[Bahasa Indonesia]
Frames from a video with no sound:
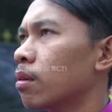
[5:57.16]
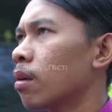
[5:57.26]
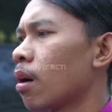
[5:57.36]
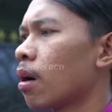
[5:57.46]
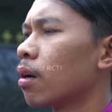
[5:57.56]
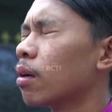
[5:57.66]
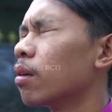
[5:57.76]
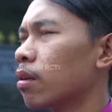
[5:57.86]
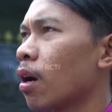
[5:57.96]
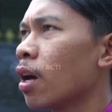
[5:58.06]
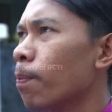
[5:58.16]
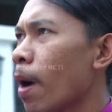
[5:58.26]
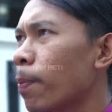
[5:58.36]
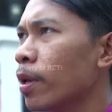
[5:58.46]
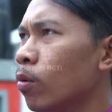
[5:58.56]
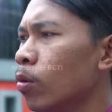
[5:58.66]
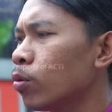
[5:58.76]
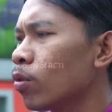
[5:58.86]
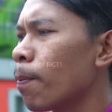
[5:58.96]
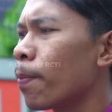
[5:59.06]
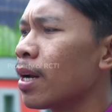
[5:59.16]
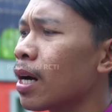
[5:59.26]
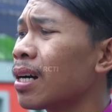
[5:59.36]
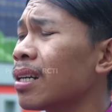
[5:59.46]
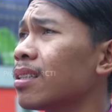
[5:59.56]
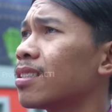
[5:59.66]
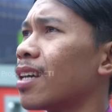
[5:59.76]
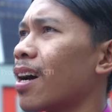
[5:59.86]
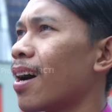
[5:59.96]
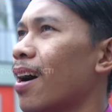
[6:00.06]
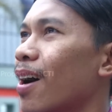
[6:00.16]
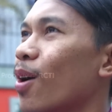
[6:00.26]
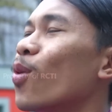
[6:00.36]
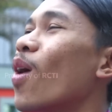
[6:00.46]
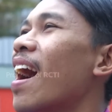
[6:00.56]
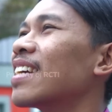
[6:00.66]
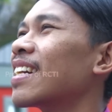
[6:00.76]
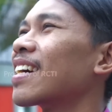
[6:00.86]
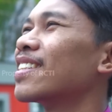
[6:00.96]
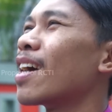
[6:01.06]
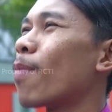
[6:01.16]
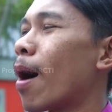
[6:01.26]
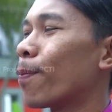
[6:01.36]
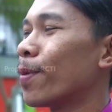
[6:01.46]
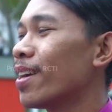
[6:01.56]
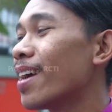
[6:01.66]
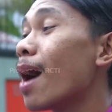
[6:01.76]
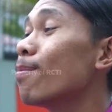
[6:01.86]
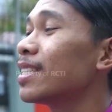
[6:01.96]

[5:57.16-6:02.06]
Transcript: Ya, Ya kan papi dulu juga pernah kerja. Uang hasil kerja papi nggak